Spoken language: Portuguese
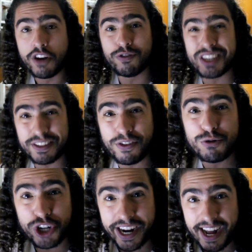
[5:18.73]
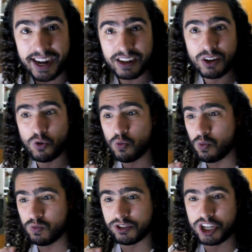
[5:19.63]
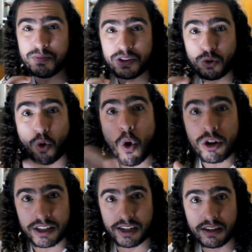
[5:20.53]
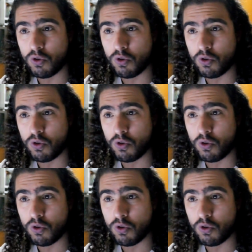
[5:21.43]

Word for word: vocês vão gerar um time do contra,